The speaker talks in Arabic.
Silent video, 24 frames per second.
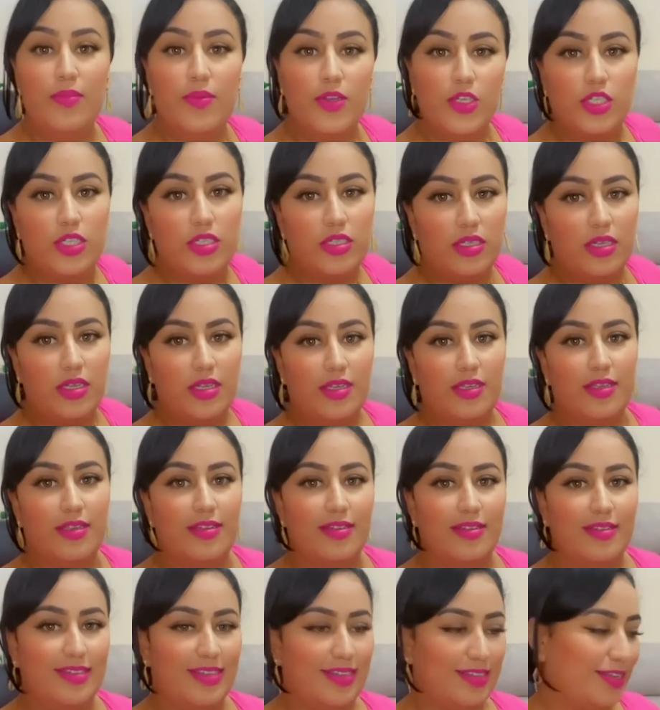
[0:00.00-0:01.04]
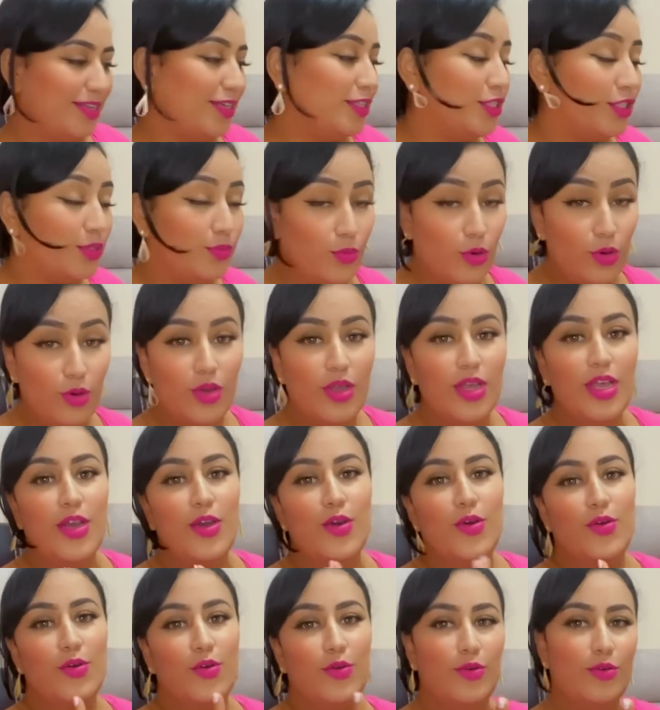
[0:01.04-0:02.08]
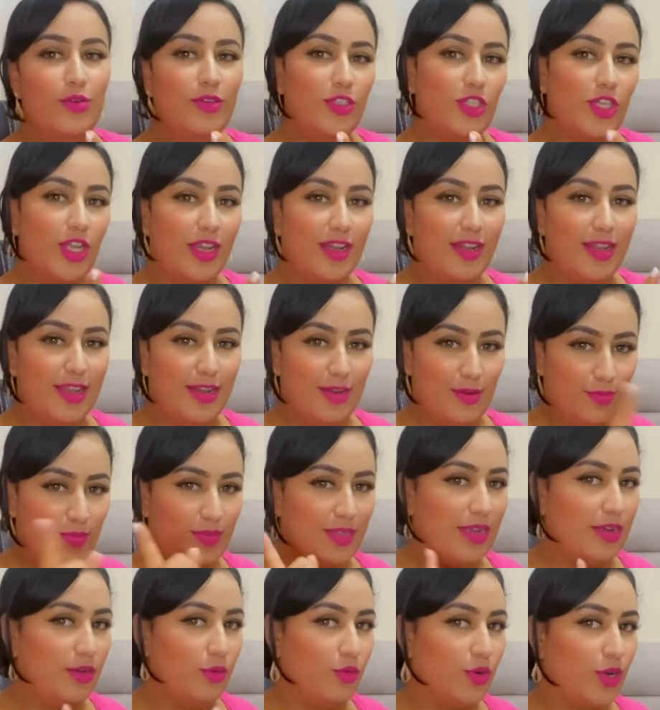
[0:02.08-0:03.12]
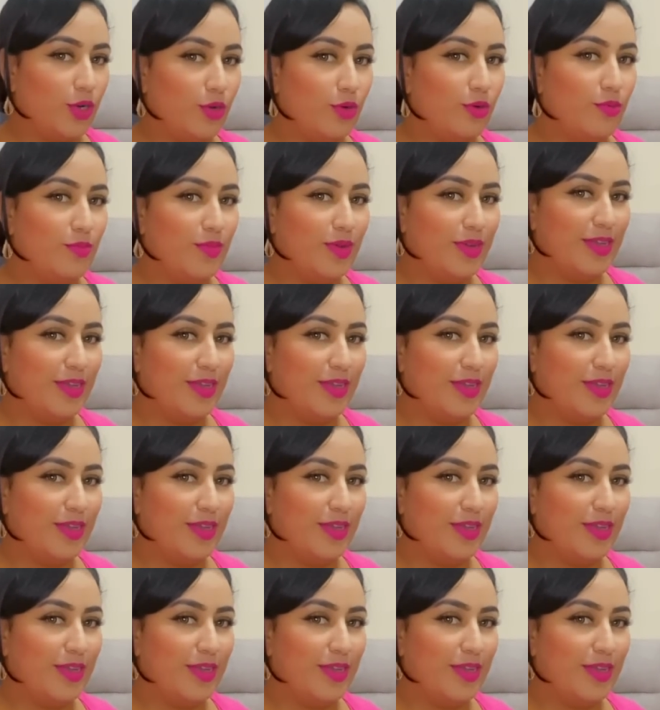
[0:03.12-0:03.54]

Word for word: باش نقسمه وان شاء الله نبدا نوريكم